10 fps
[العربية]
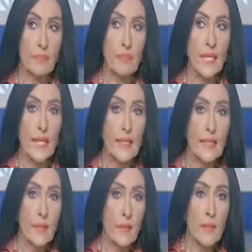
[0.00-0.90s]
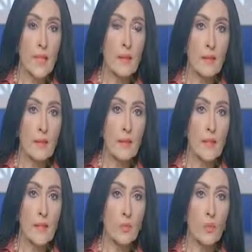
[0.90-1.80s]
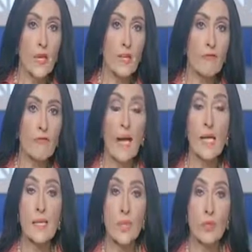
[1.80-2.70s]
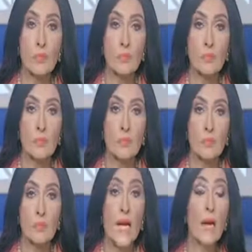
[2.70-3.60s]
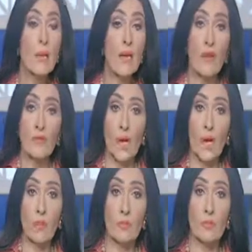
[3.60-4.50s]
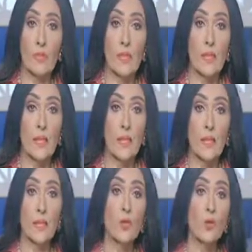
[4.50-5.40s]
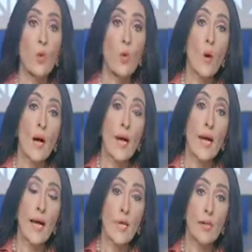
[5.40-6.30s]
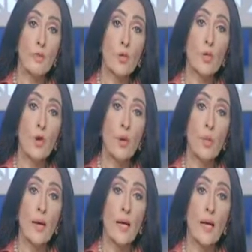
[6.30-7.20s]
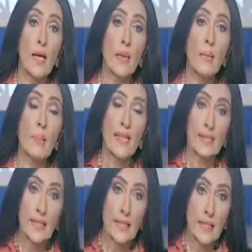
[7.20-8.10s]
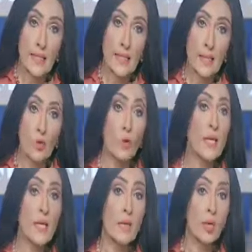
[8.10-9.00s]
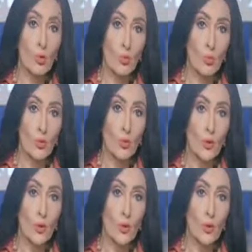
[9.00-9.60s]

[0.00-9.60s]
بنلاقيه دايما يعني واقف في احزانهم قبل افراحهم لان هو عارف ان هم محتاجين ايه ومن غير ما يطلبوا